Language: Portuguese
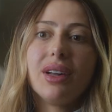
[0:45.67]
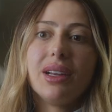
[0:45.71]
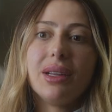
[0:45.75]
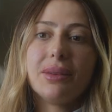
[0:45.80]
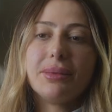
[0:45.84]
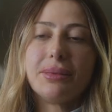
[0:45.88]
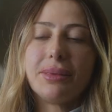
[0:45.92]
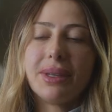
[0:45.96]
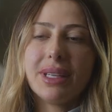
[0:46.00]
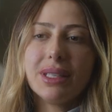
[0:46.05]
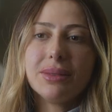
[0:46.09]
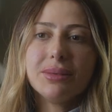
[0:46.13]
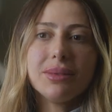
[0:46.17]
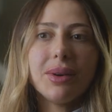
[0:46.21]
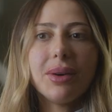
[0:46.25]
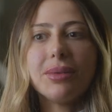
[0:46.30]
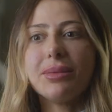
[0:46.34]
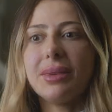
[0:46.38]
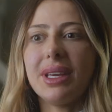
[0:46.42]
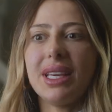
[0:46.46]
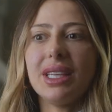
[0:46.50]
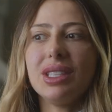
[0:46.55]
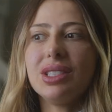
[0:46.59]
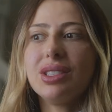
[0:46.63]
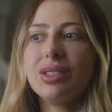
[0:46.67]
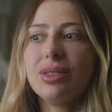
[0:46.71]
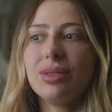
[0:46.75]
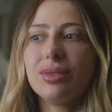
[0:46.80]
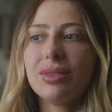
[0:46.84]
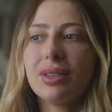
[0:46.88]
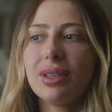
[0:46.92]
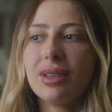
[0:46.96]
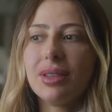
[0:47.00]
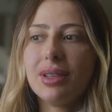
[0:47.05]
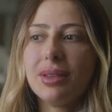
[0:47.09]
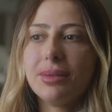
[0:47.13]
Olha, principalmente
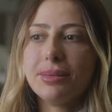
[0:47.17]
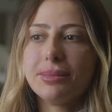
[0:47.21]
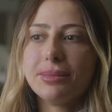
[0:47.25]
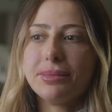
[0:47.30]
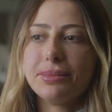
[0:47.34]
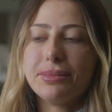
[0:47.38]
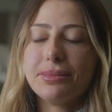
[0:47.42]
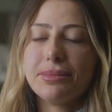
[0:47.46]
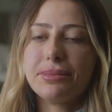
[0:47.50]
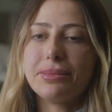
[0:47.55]
o que